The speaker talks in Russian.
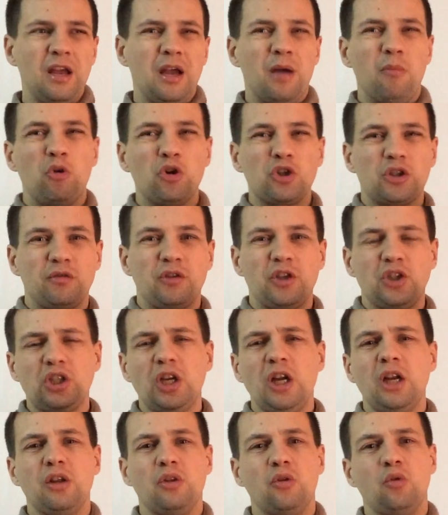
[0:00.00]
Можем в
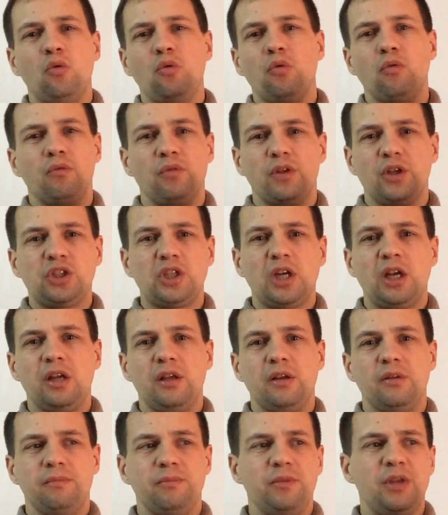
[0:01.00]
начале, но в
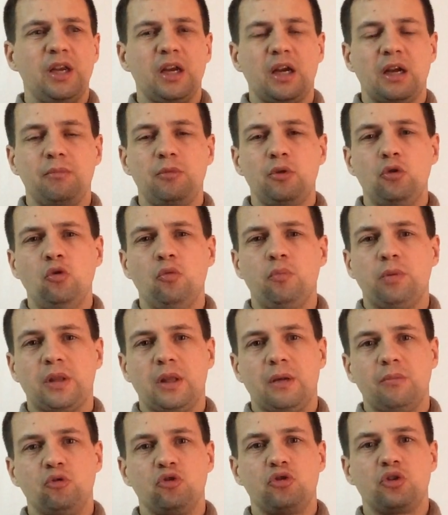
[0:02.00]
начале не рекомендую,
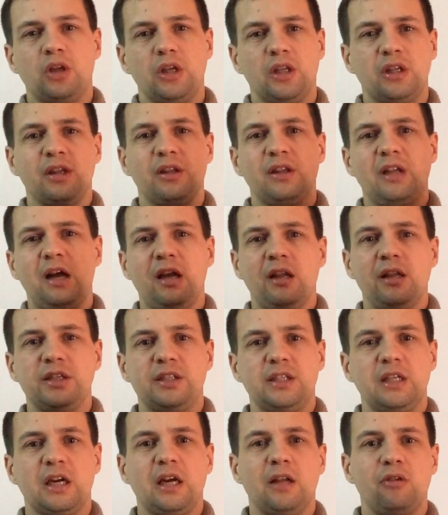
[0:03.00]
потому что это
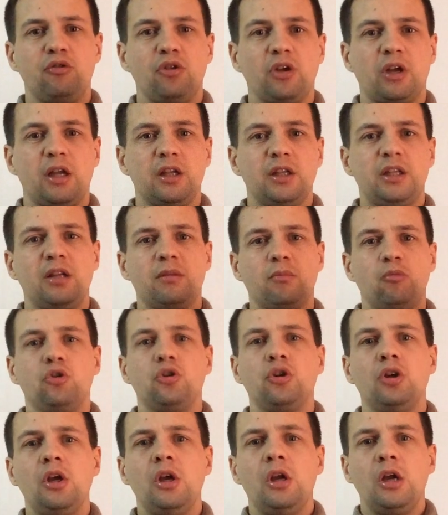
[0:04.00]
наглость и холодный контент,
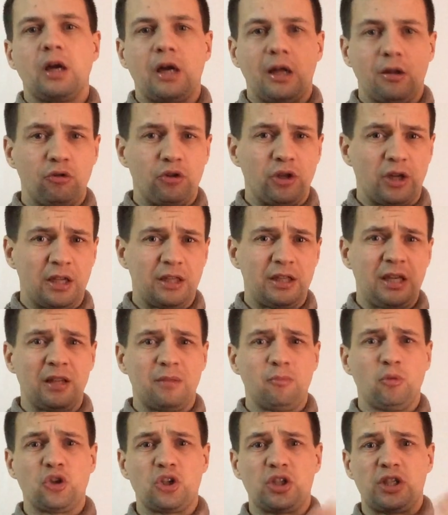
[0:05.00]
может, холодный контакт
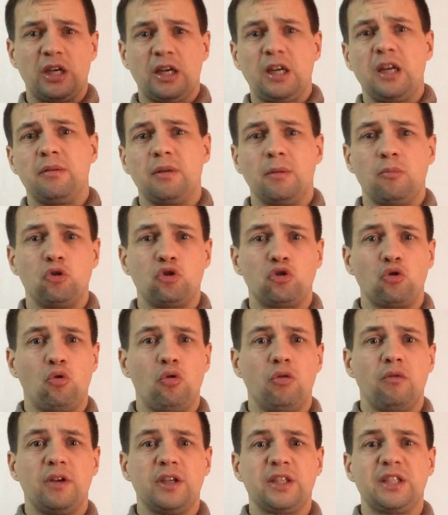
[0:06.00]
может закрыть, потому что
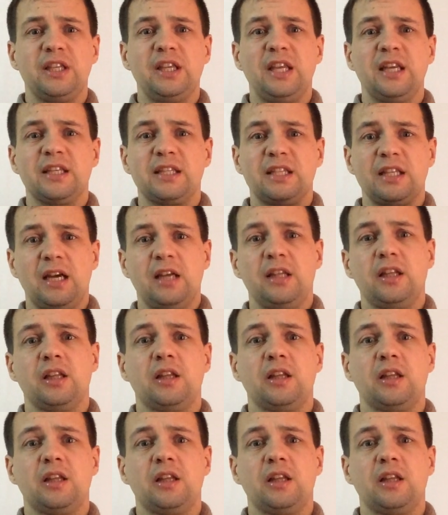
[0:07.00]
он вас не знает.